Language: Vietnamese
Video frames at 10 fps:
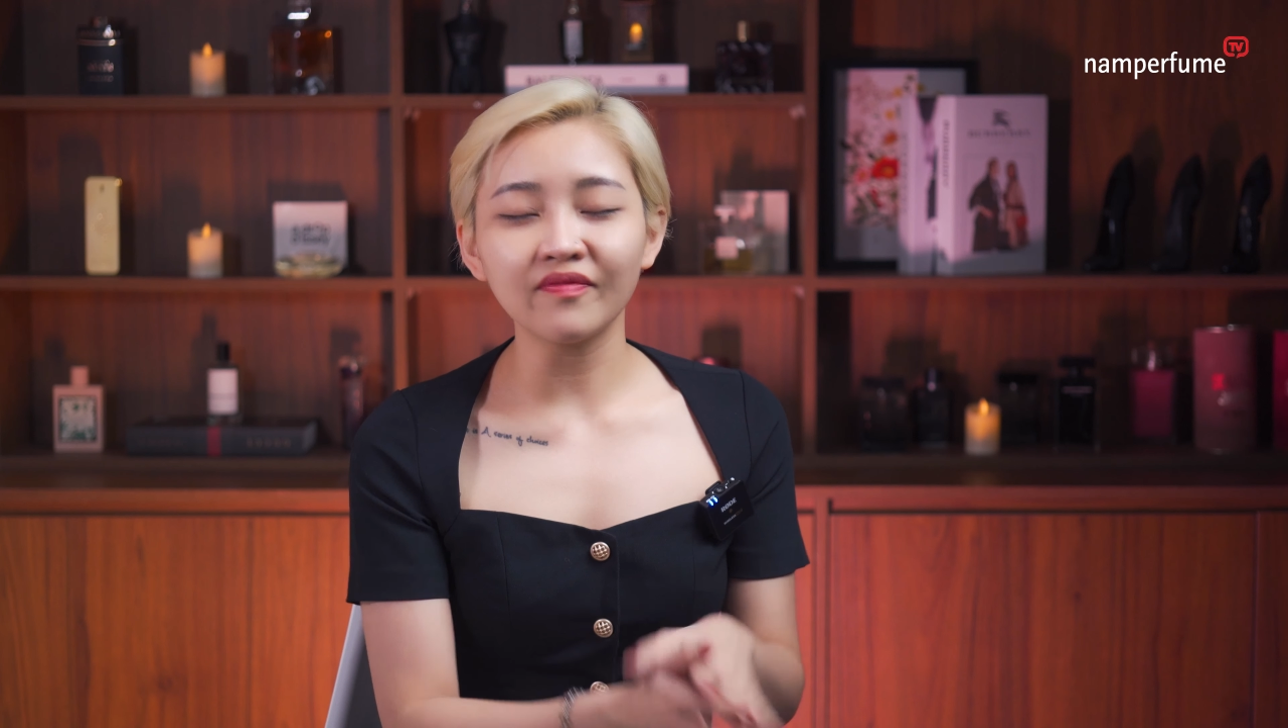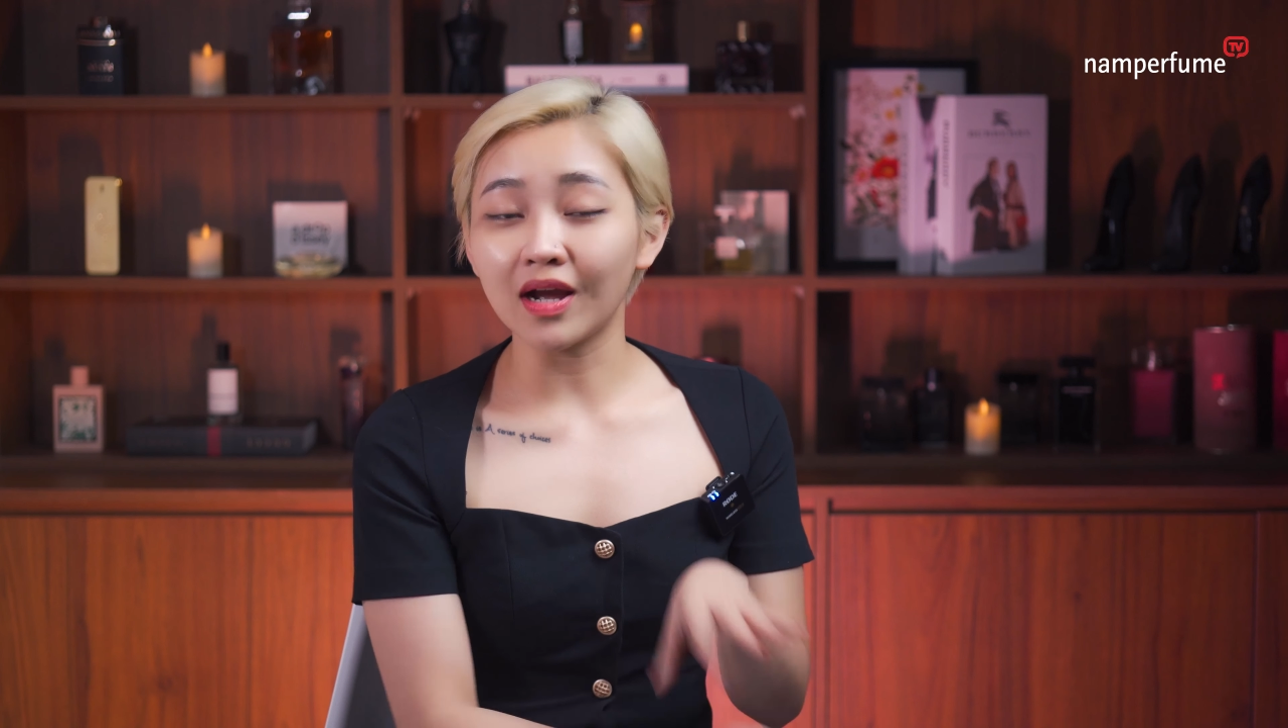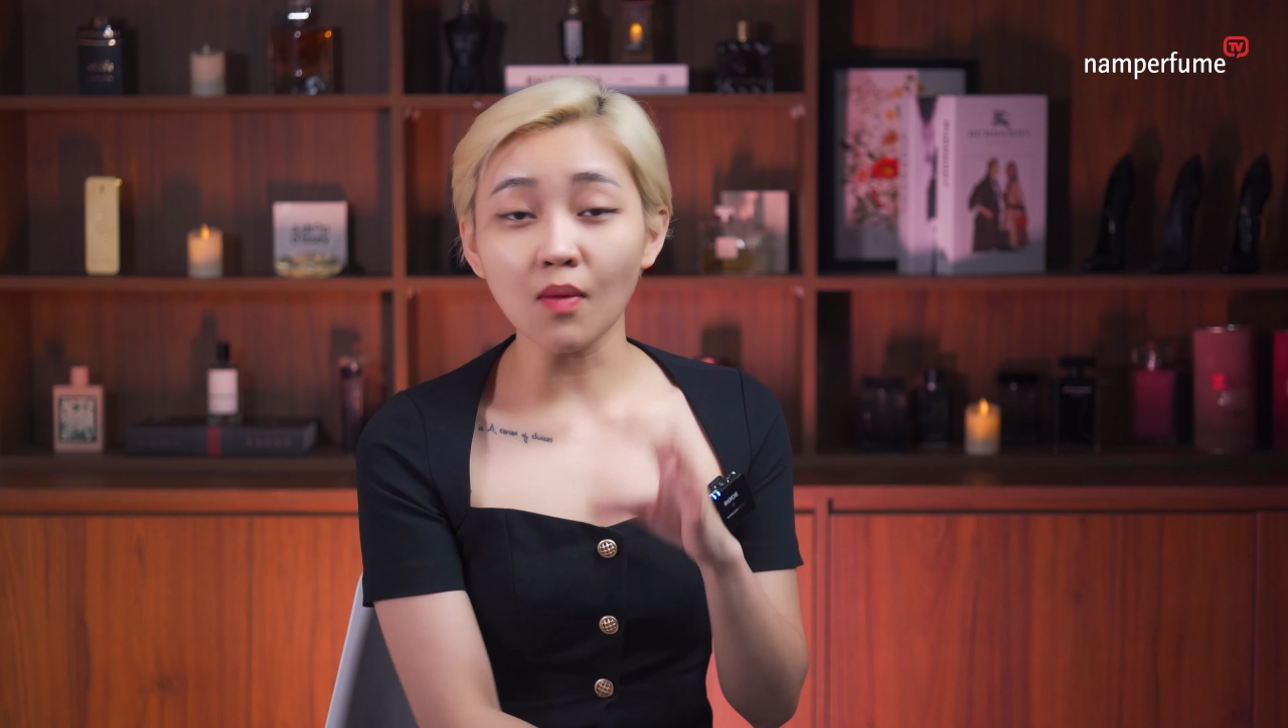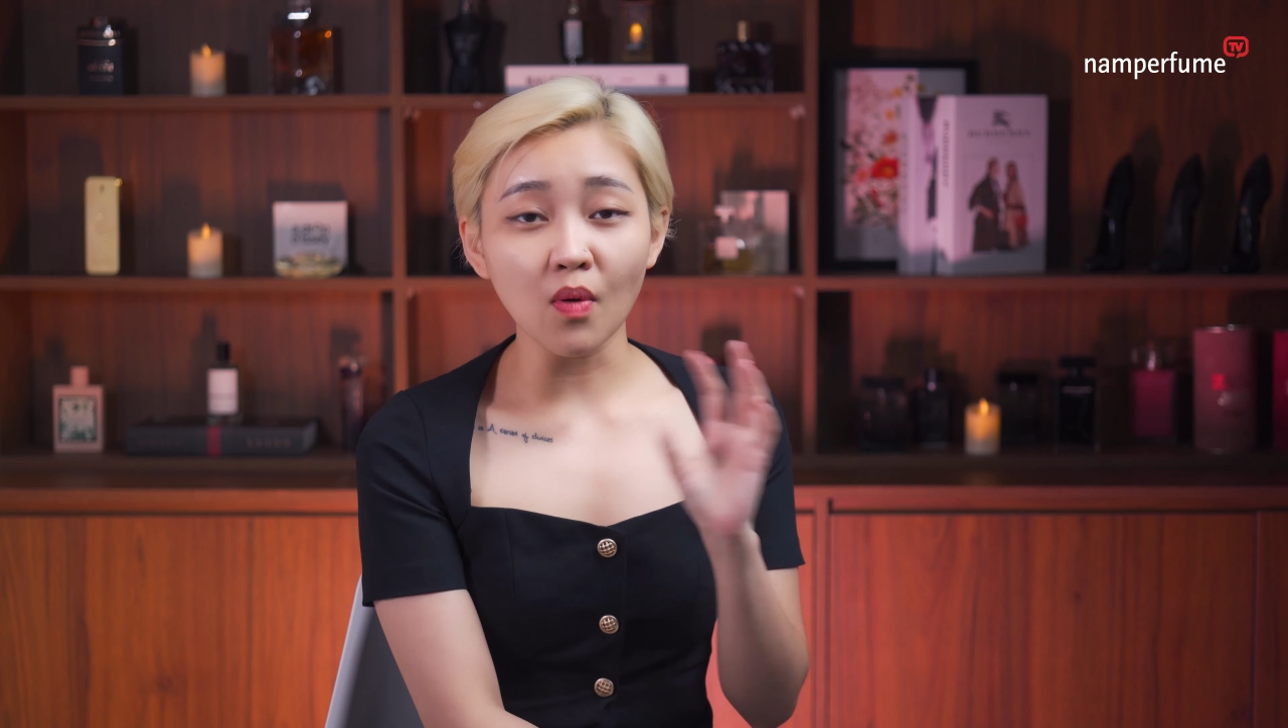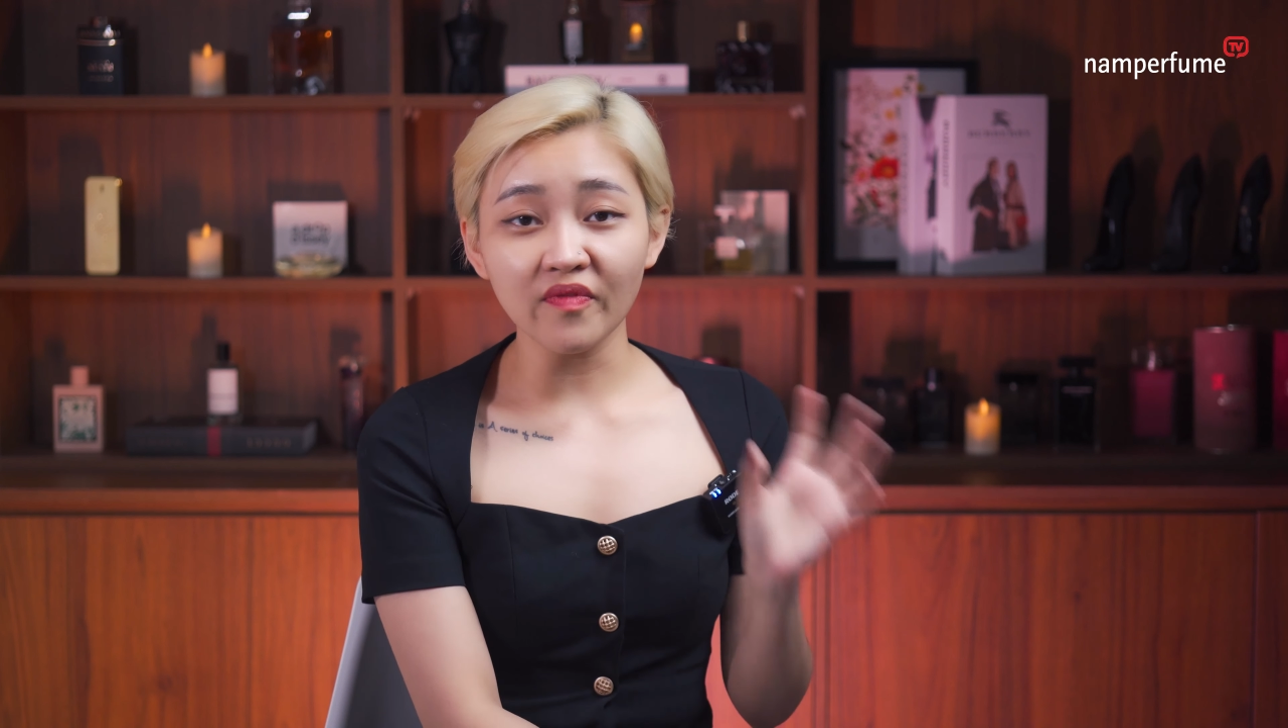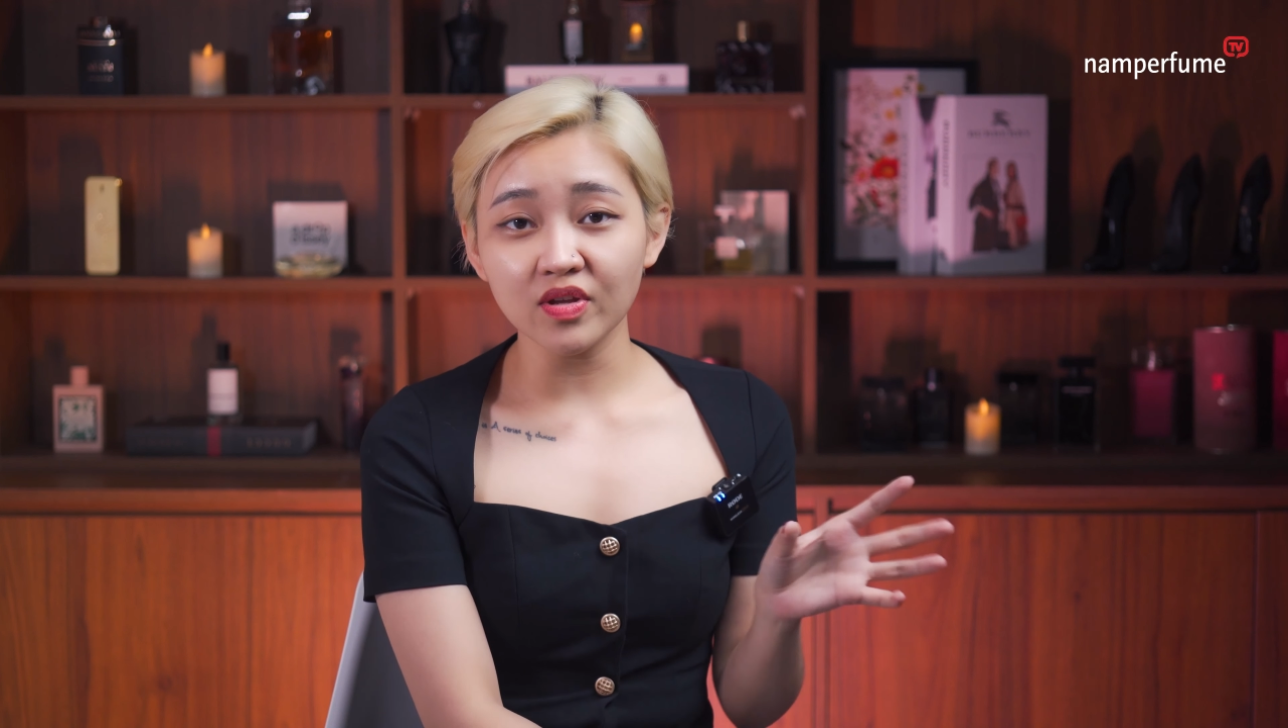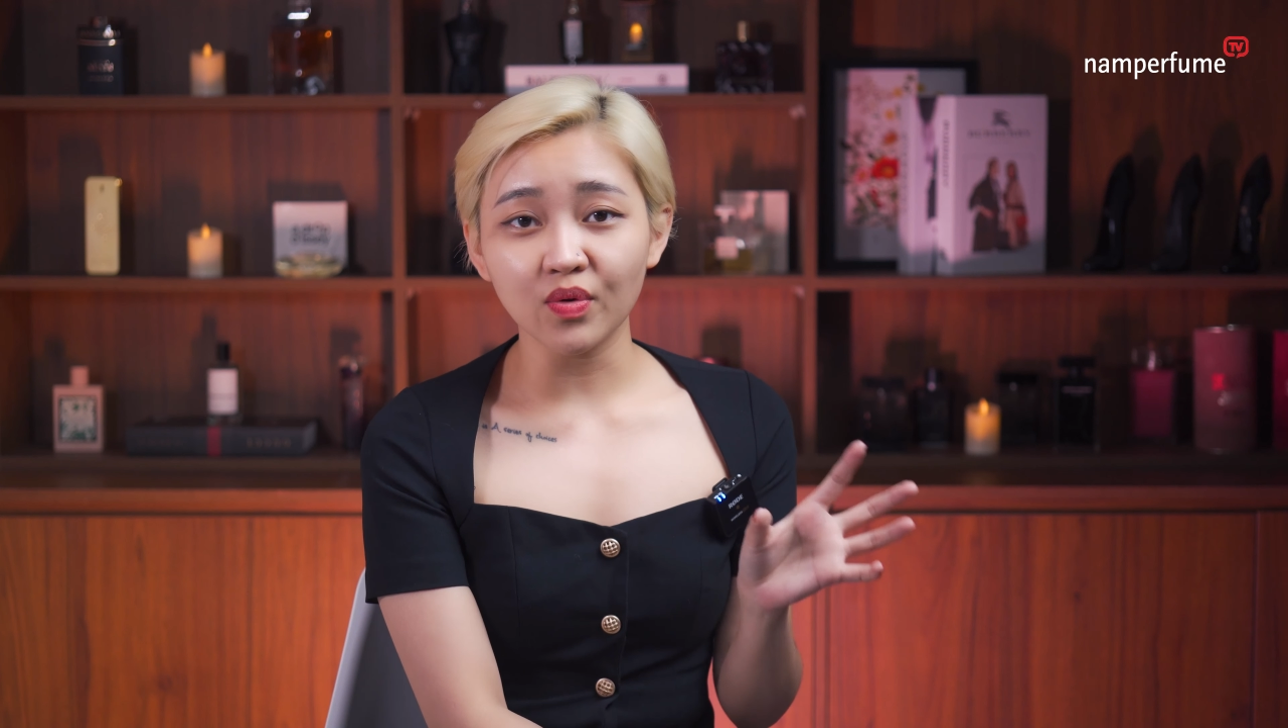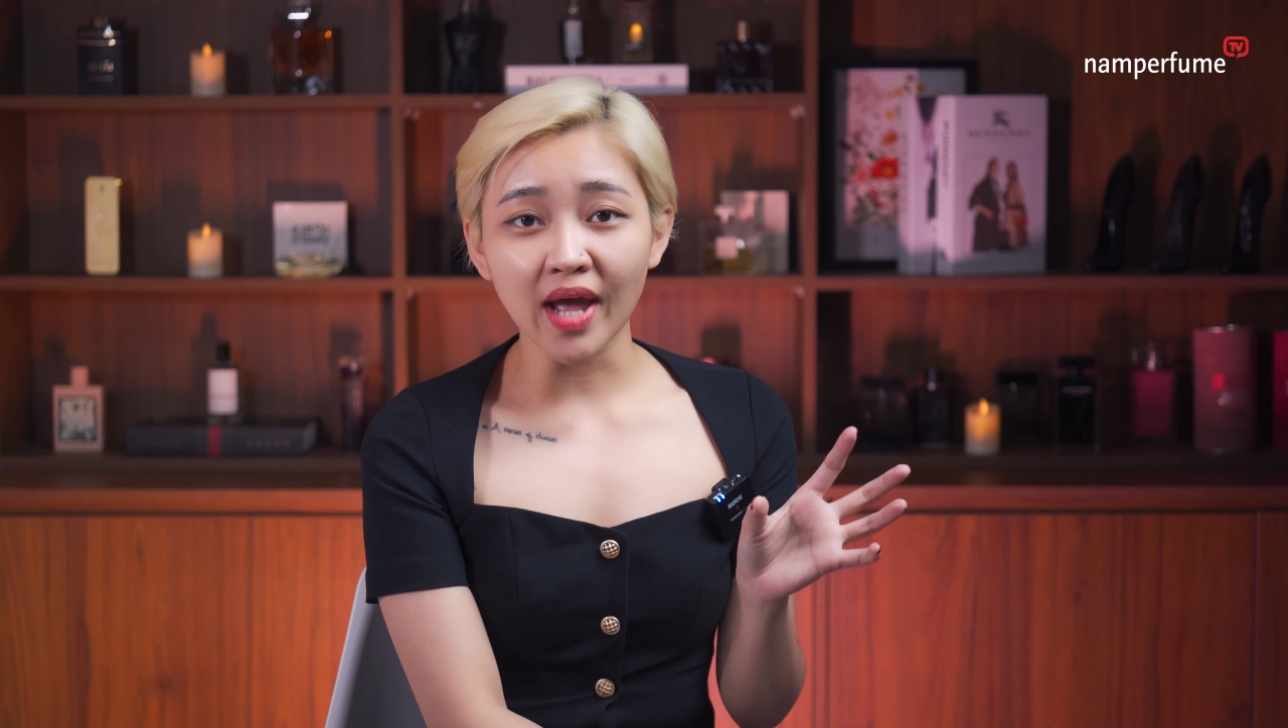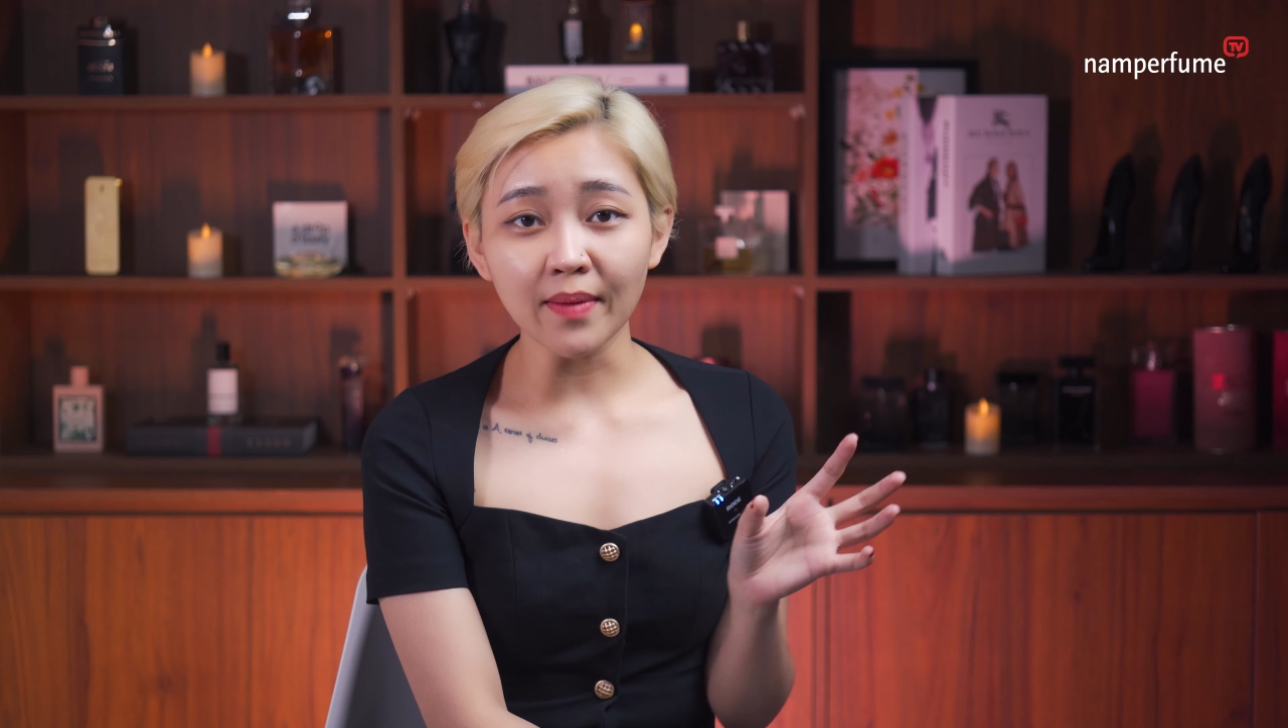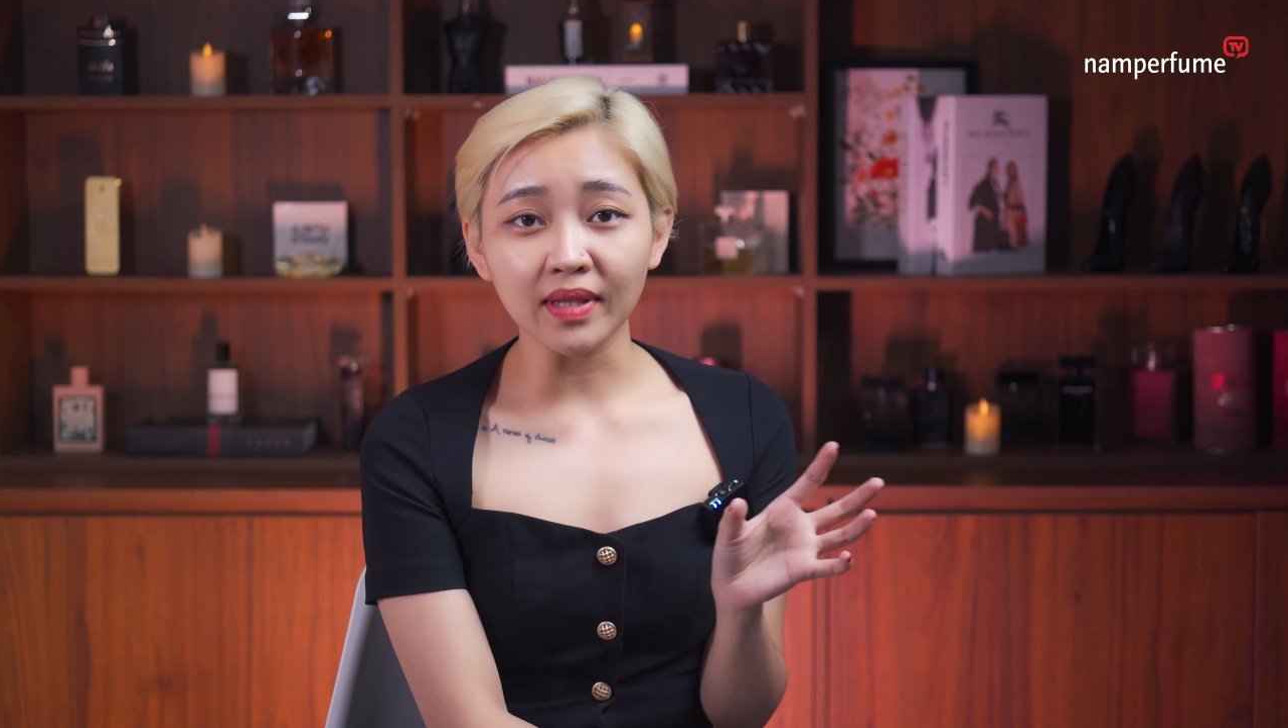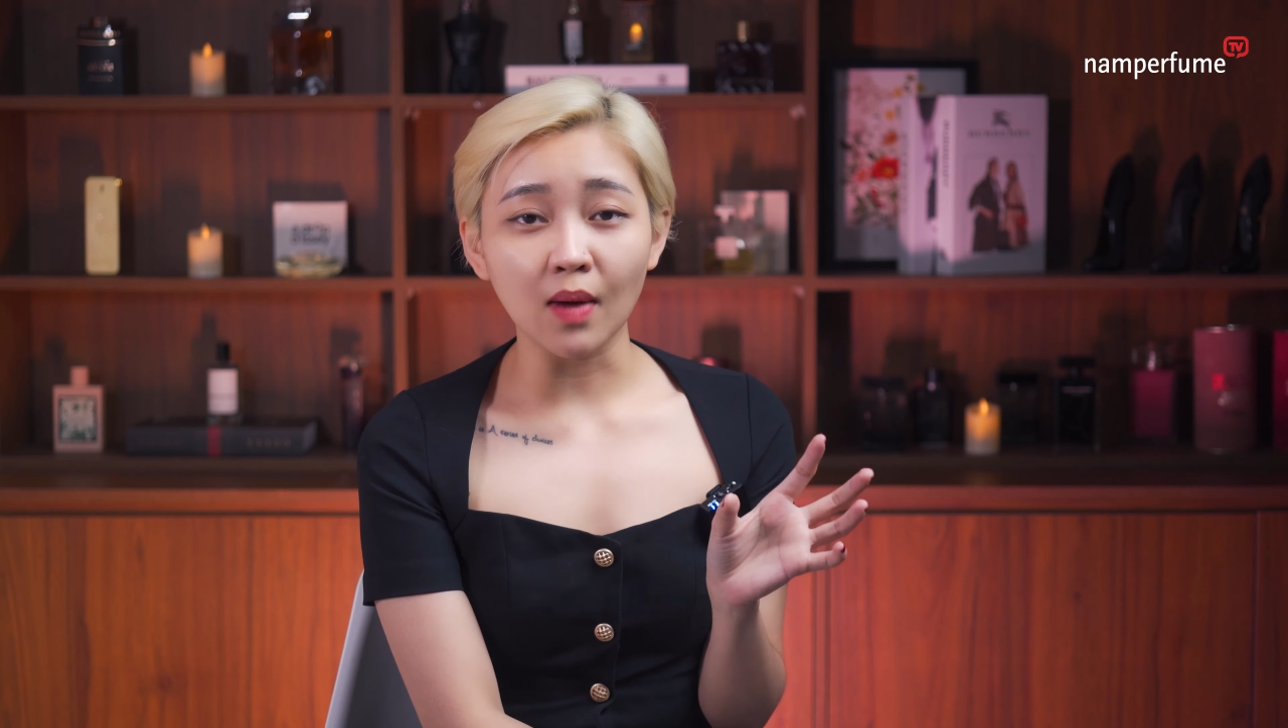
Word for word: và có một ví dụ khác mà